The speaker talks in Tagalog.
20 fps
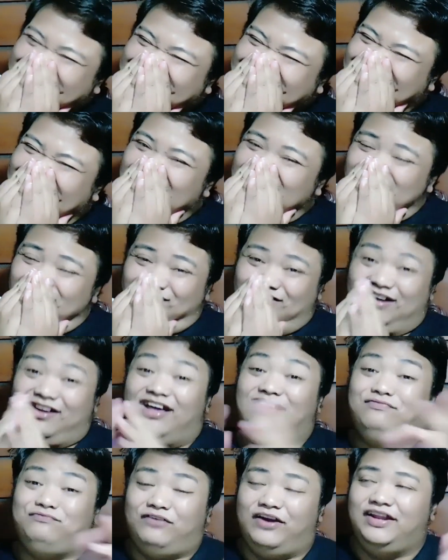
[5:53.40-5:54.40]
Pero
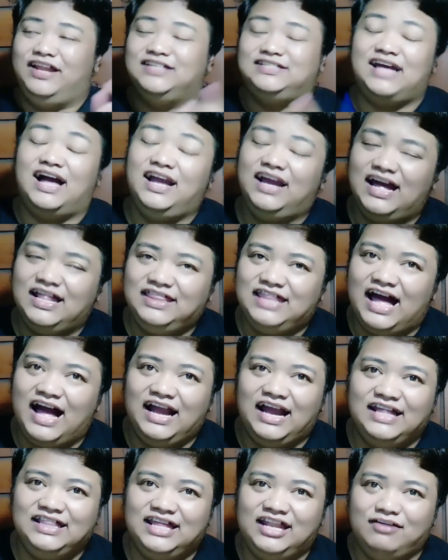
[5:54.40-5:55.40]
in fairness, ang ganda, ang
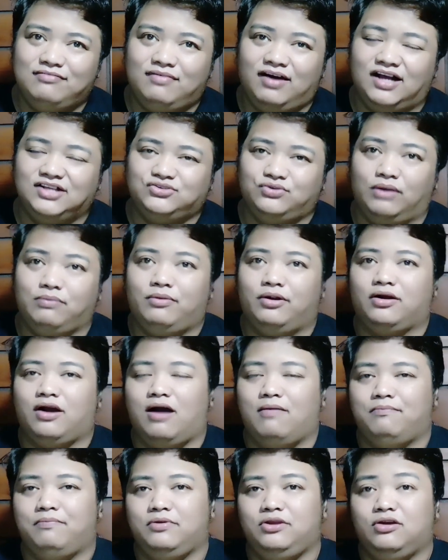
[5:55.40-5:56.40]
ganda ng mga swimmer
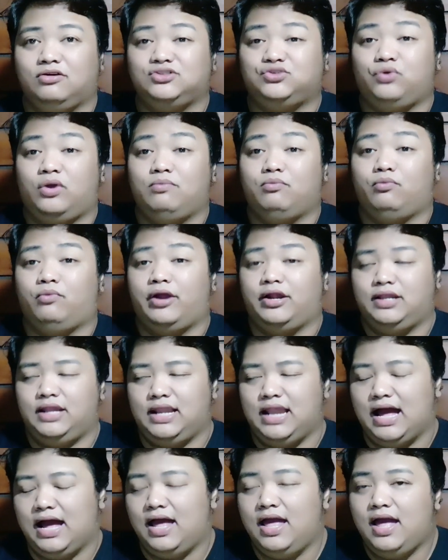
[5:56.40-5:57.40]
comp. Yung swimwear
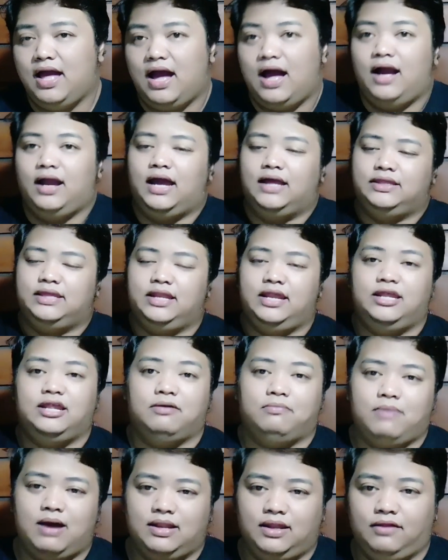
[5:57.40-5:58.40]
nila, ang ganda rin
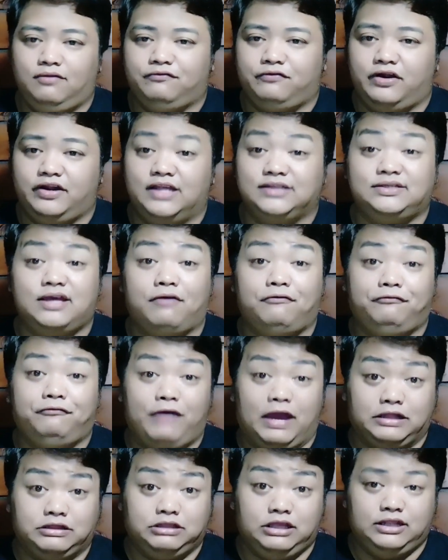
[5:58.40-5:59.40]
naman. In fairness,
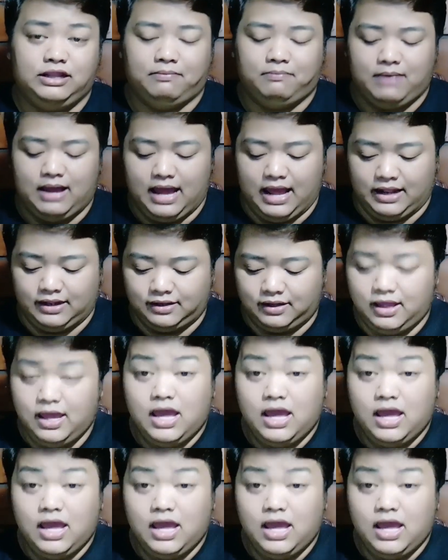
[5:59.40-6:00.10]
effect din naman.